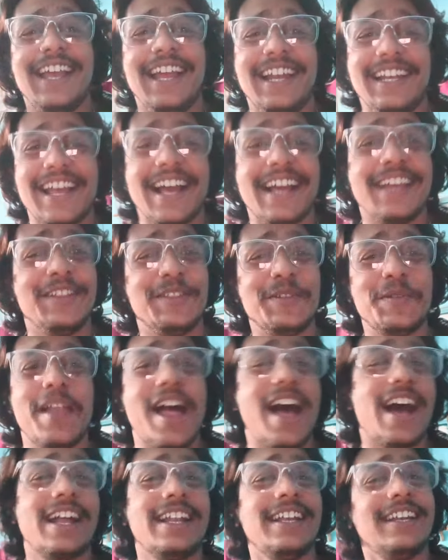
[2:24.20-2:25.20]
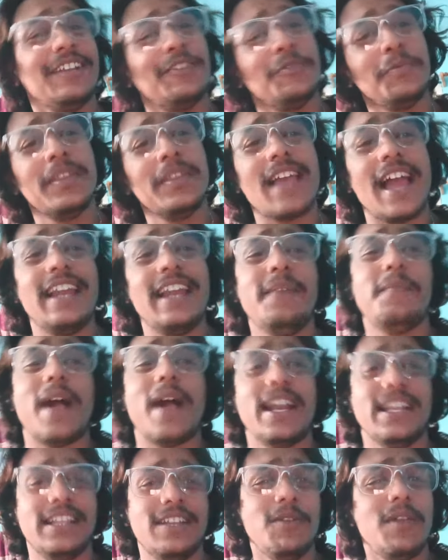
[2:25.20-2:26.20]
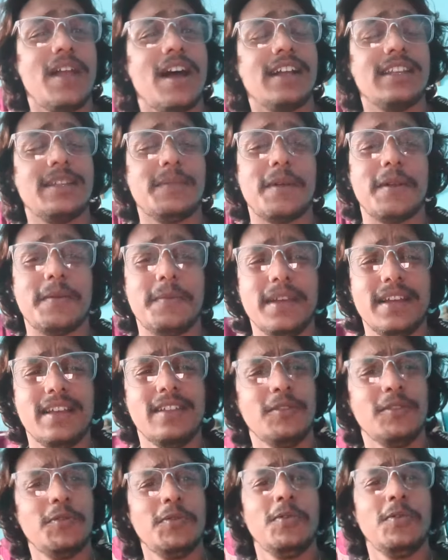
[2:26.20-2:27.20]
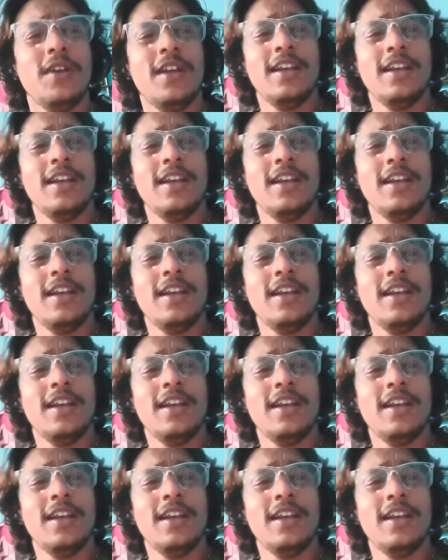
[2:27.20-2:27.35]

যে এটা কিন্তু লাগার এটা তুমি চাইলে বাড়িতেও লাগাতে পারবে কিন্তু